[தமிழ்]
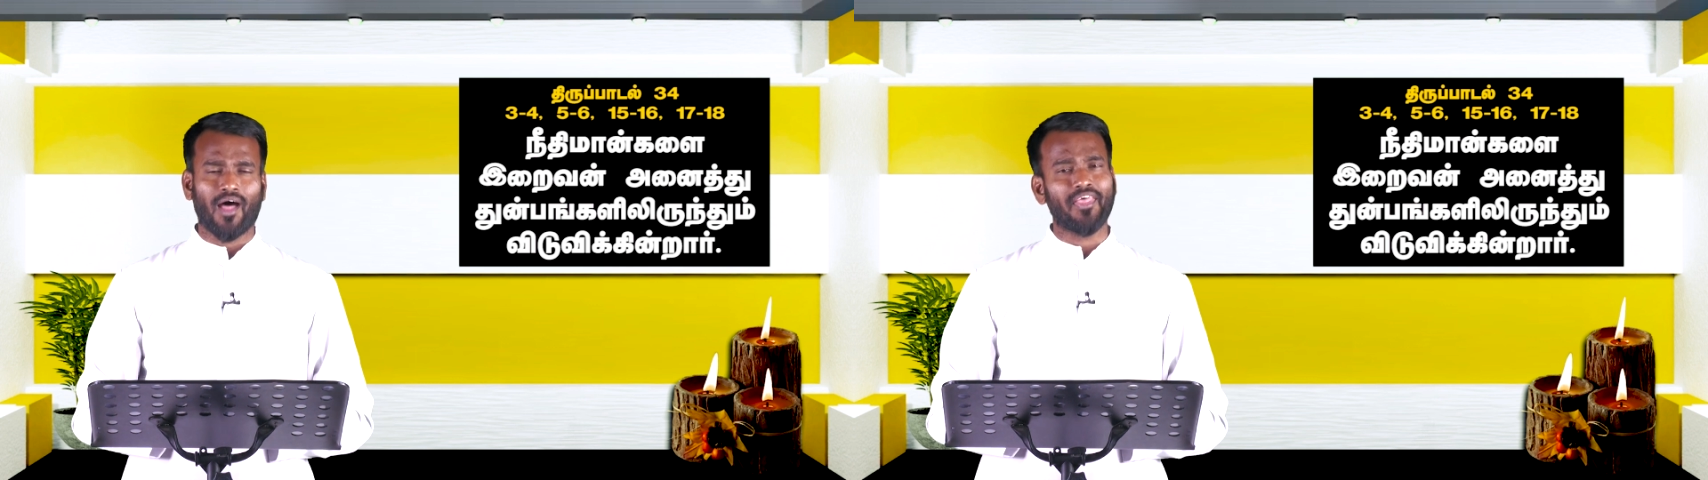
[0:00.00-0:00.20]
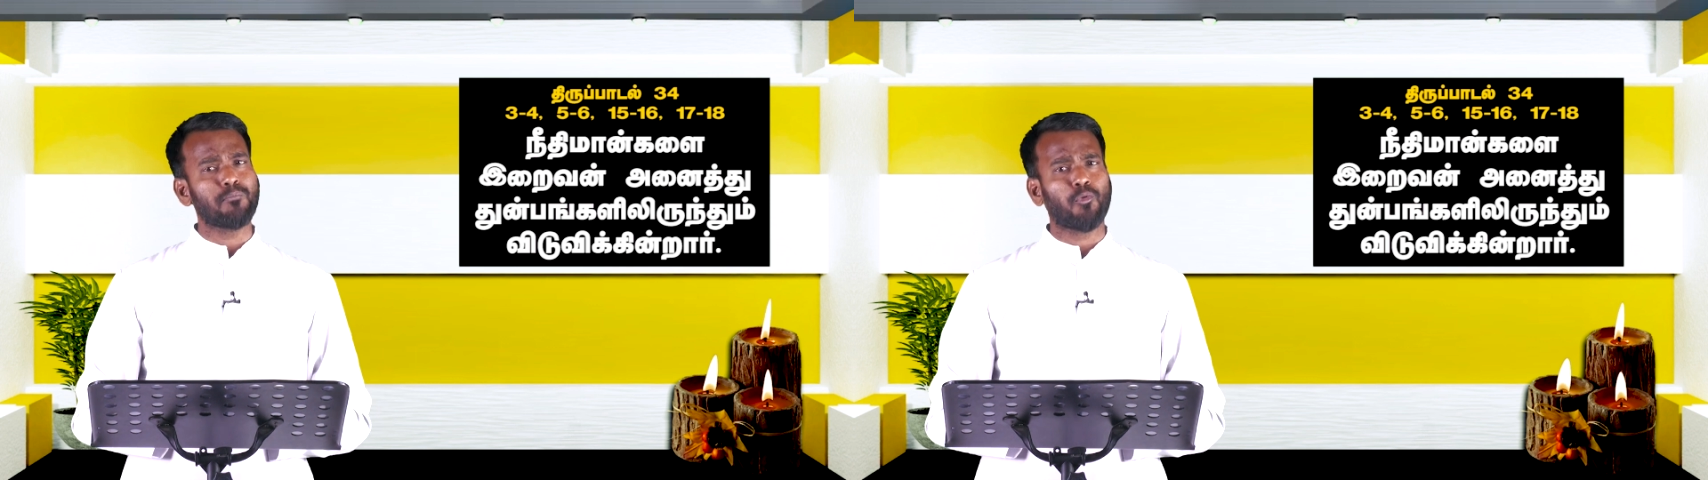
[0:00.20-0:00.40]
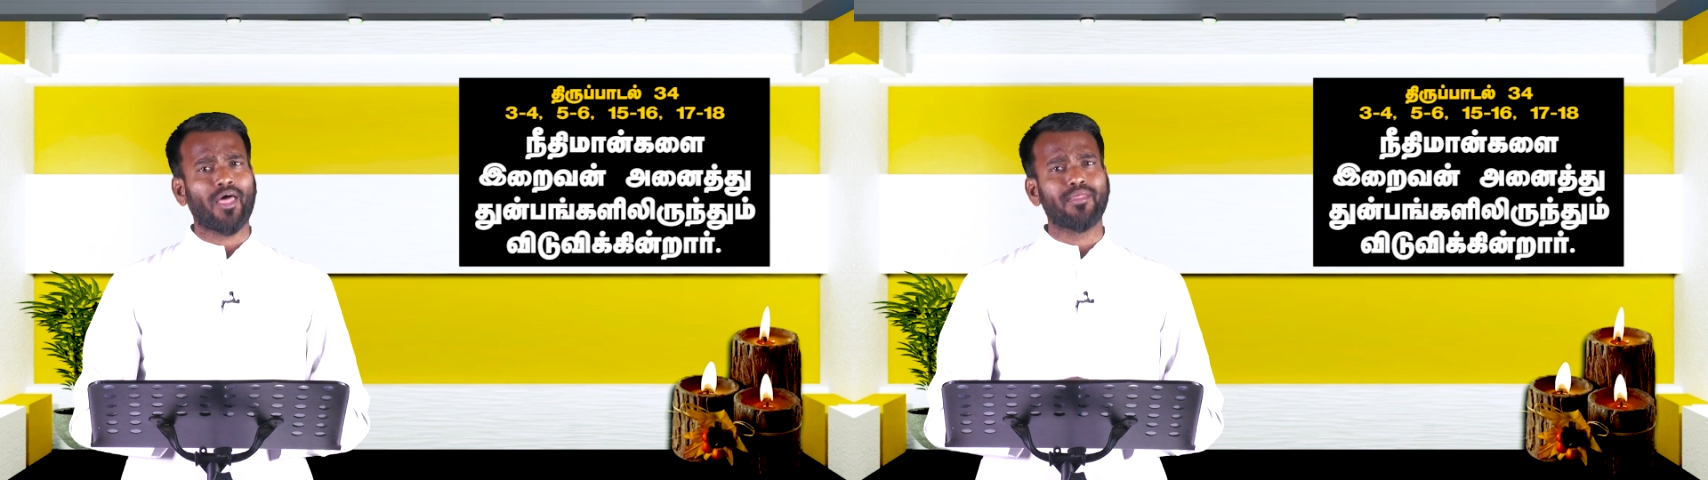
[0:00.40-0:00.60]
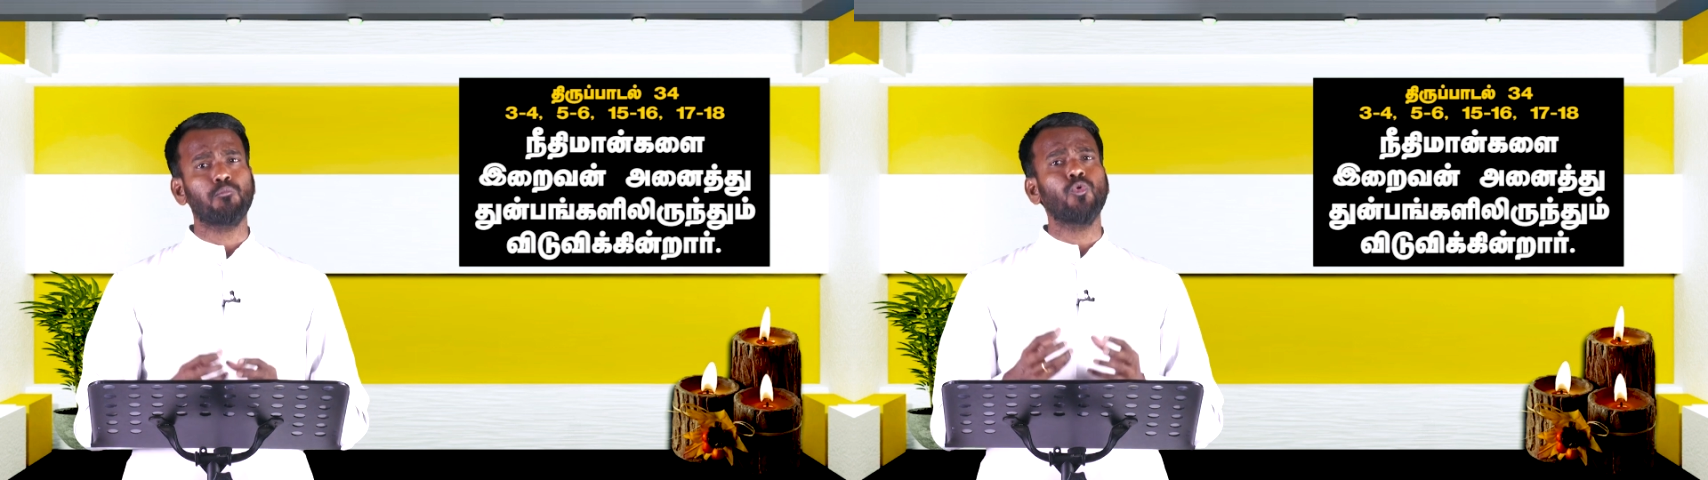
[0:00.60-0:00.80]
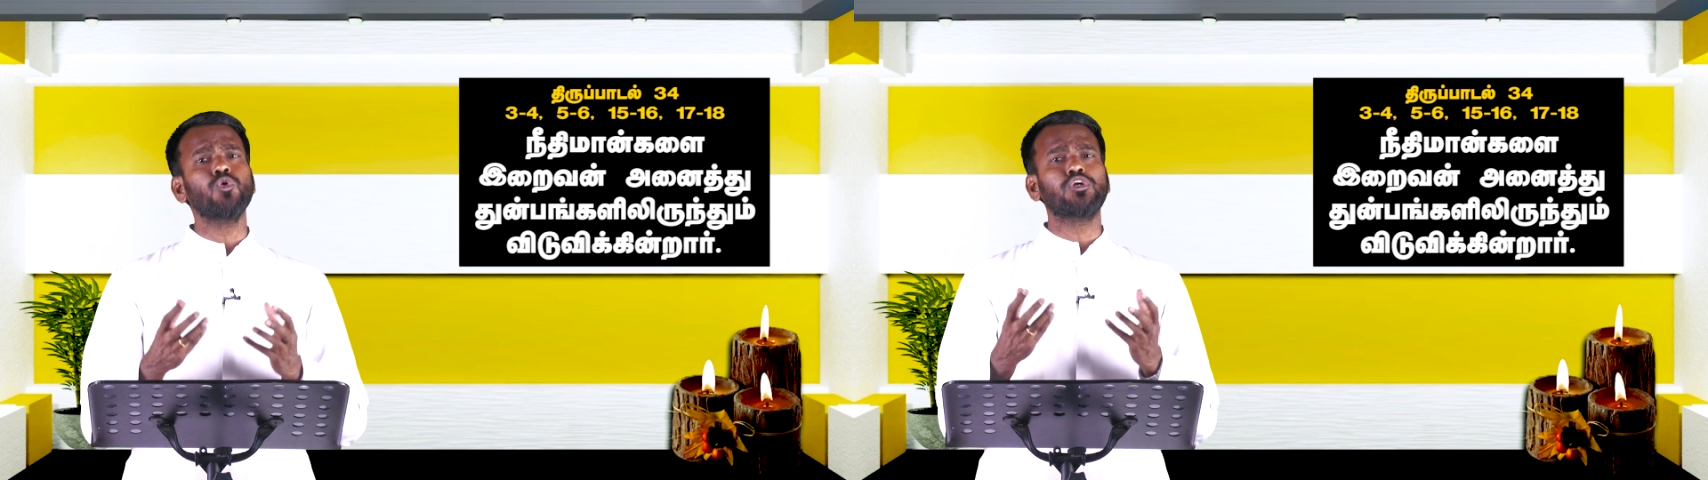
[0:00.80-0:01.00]
அதே போல அந்த
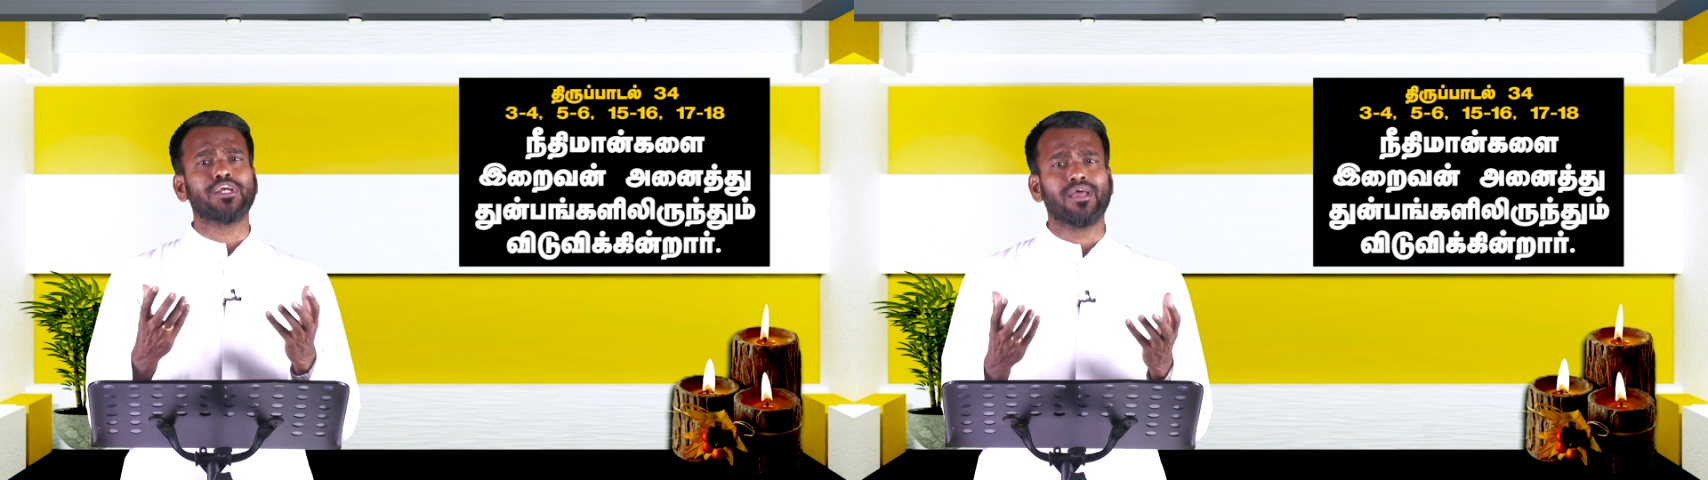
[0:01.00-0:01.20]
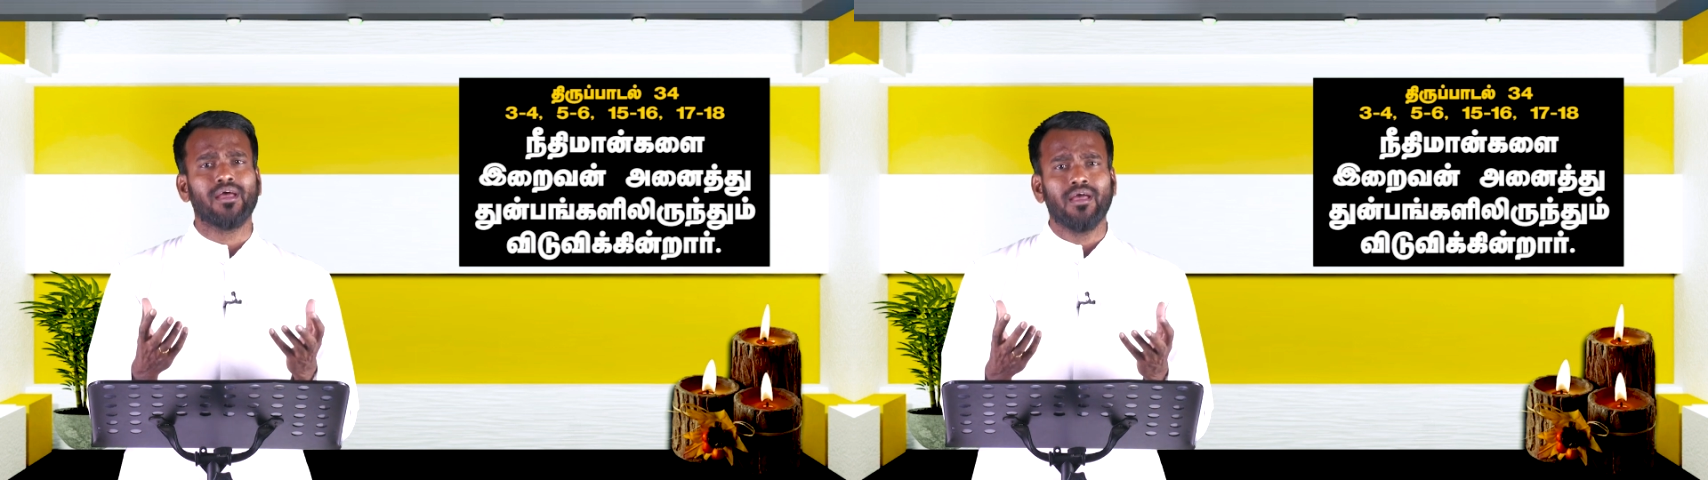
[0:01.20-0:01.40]
மூன்று